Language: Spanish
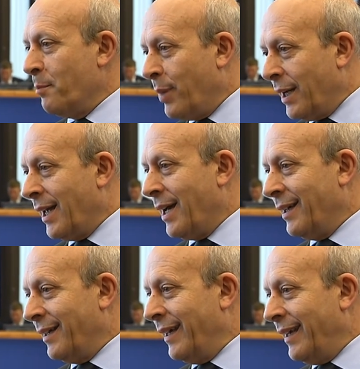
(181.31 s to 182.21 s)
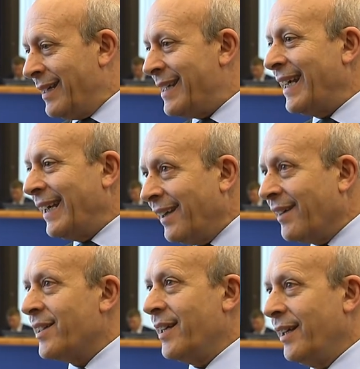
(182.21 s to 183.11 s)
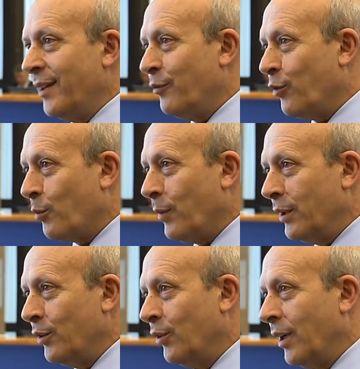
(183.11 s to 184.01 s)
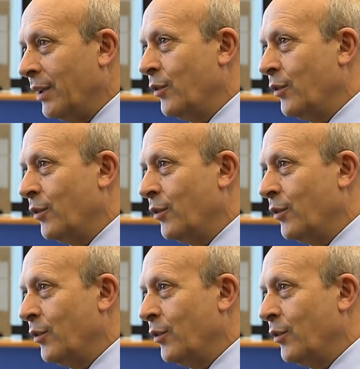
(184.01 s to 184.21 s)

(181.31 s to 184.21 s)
para seguirse formando a